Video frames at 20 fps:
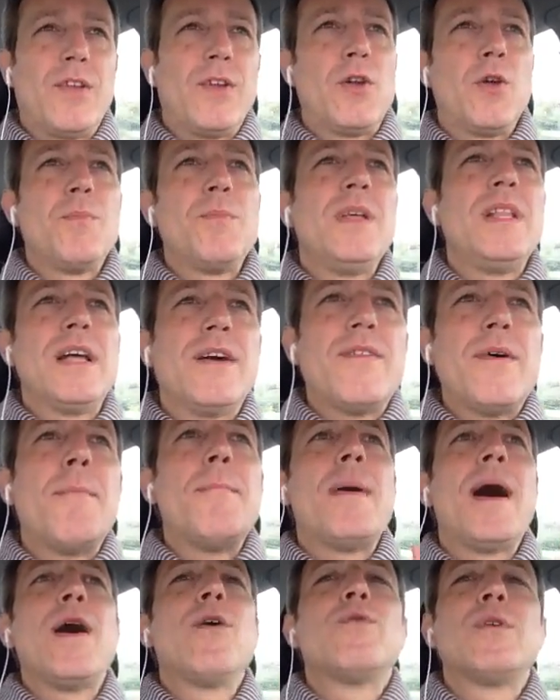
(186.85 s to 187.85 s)
Non mi dava
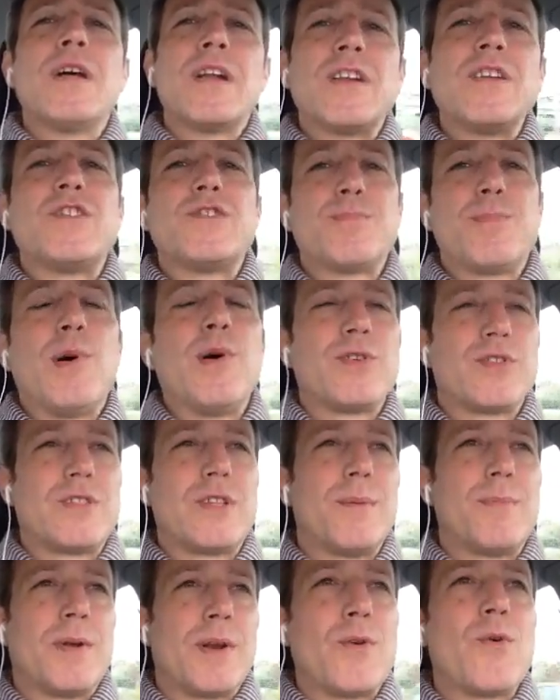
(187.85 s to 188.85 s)
mai una
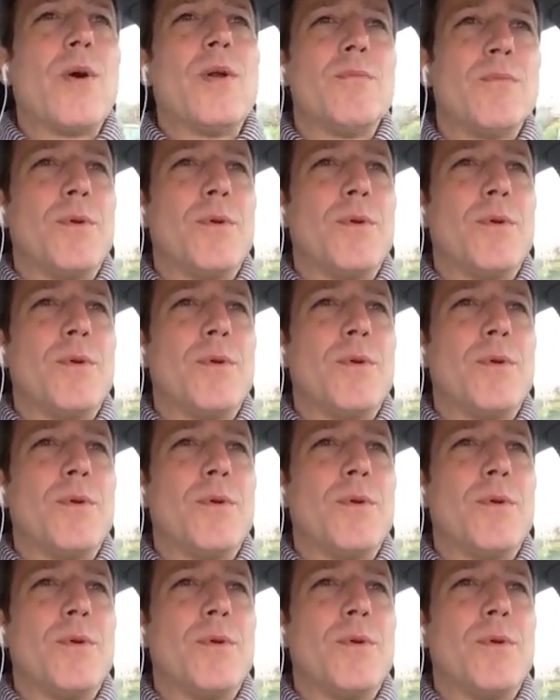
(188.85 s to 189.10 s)
risposta per quel